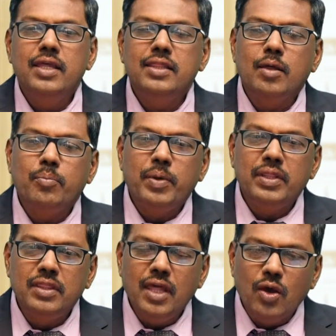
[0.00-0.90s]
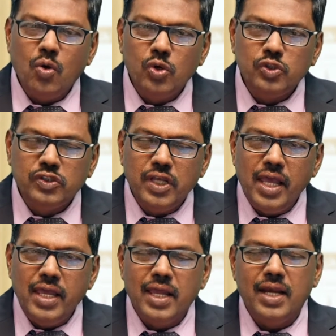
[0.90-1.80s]
இந்த பெந்தே கோஸ்தே
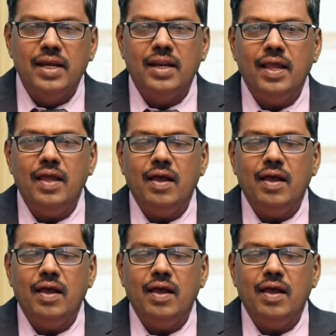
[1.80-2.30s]
என்ற